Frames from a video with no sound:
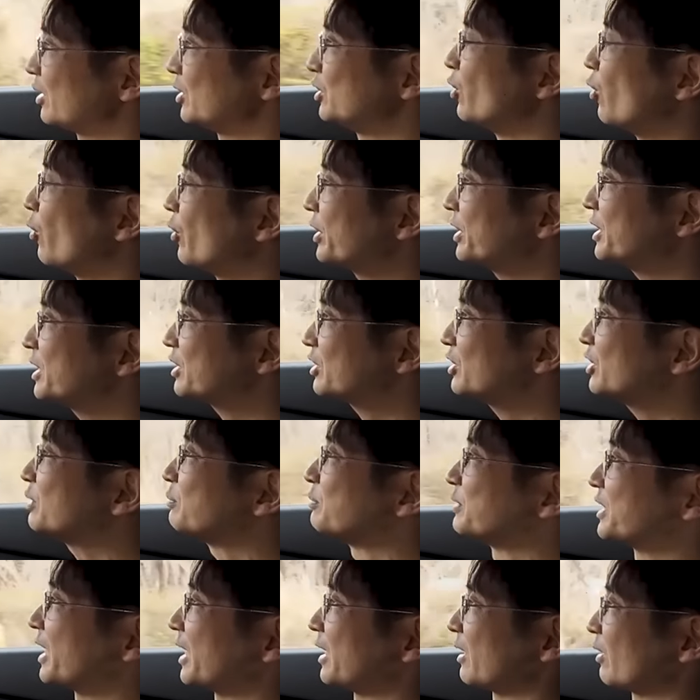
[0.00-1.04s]
酔いにくい
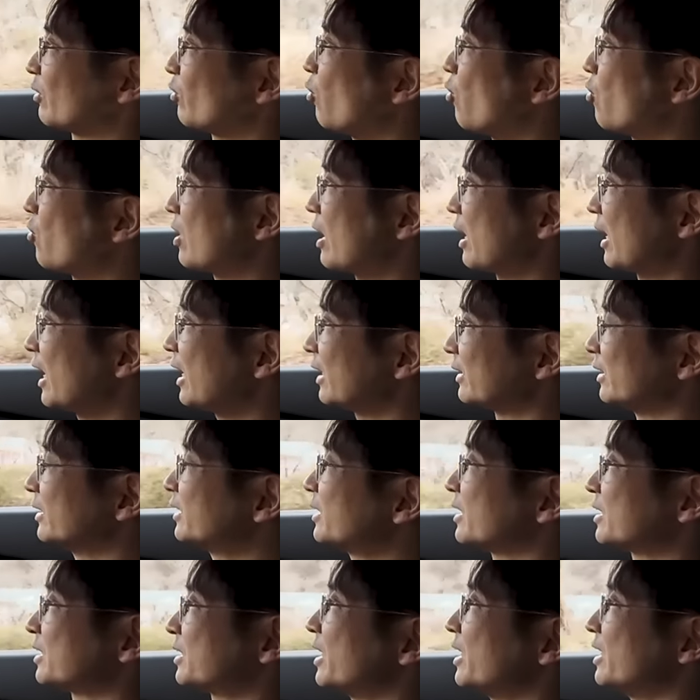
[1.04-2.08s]
みたいな効果が出
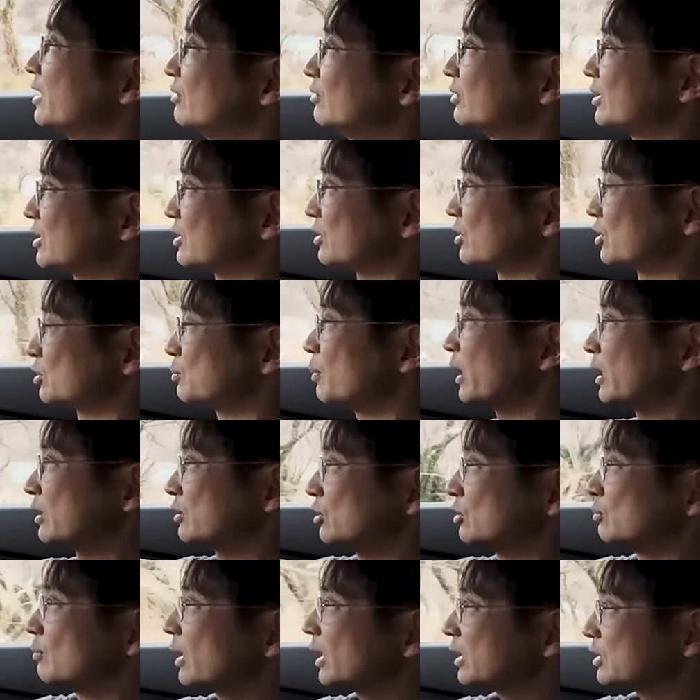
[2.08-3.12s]
てきているんですつまり
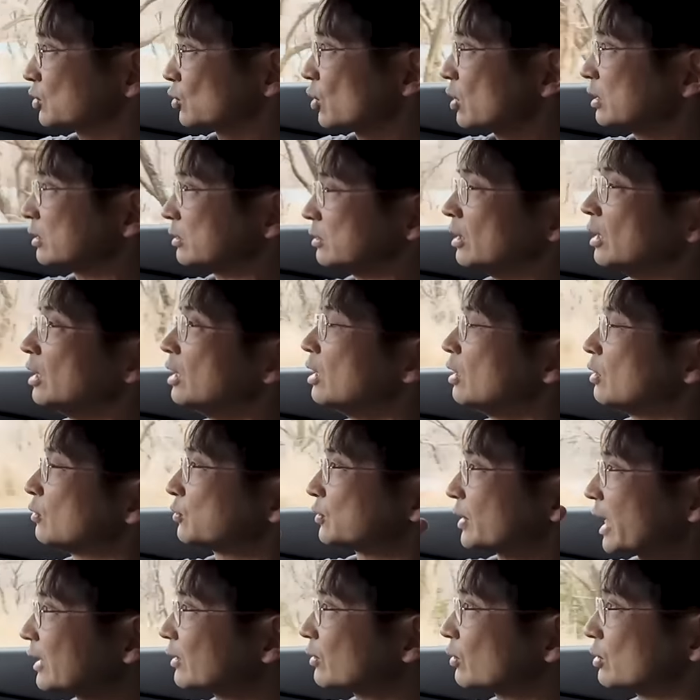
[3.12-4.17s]
車がすごく
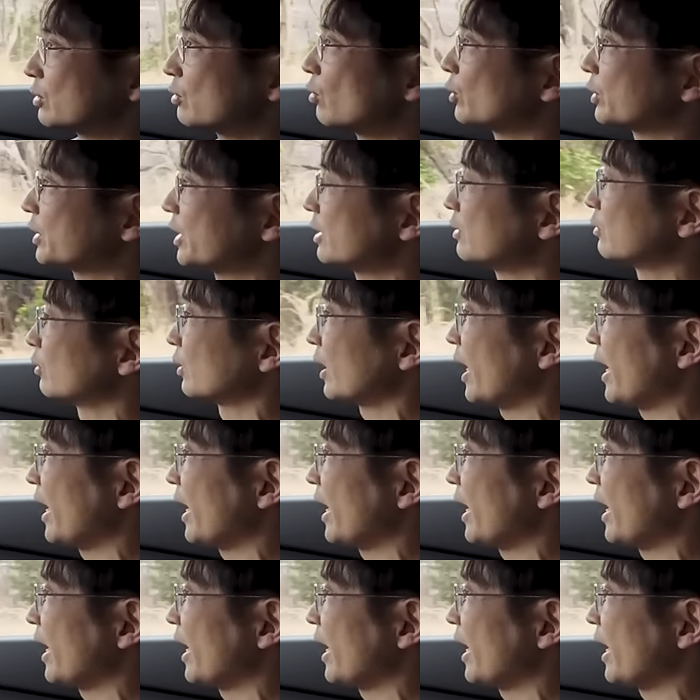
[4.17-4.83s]
フラットに動いているの